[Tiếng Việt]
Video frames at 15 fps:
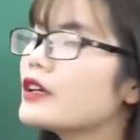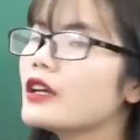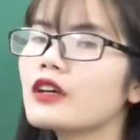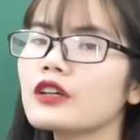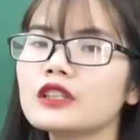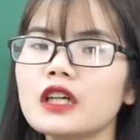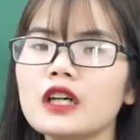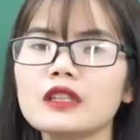
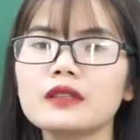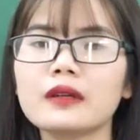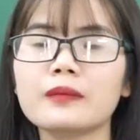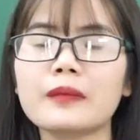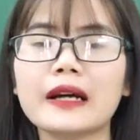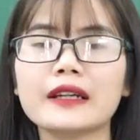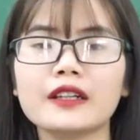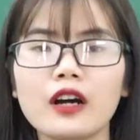lớn hơn hoặc
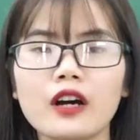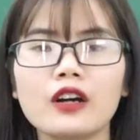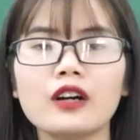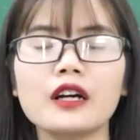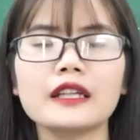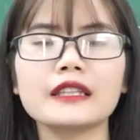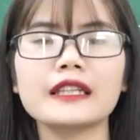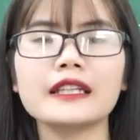bằng n
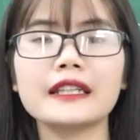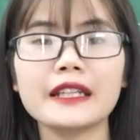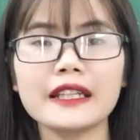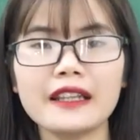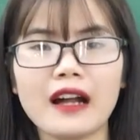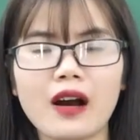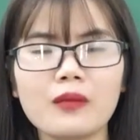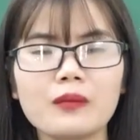thì khi
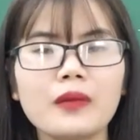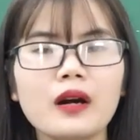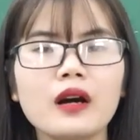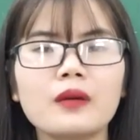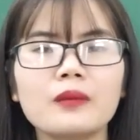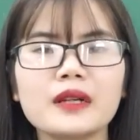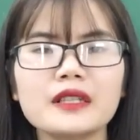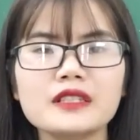đó m
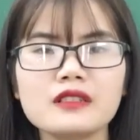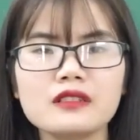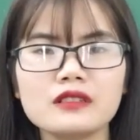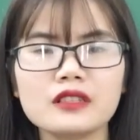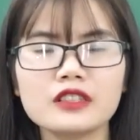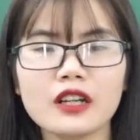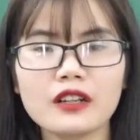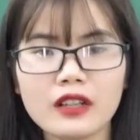mới trừ
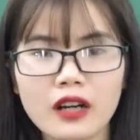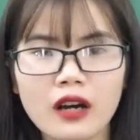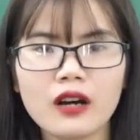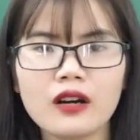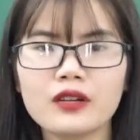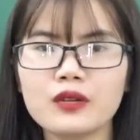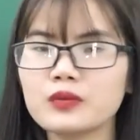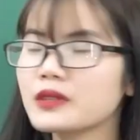được cho n,
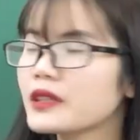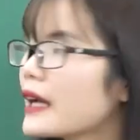đúng chưa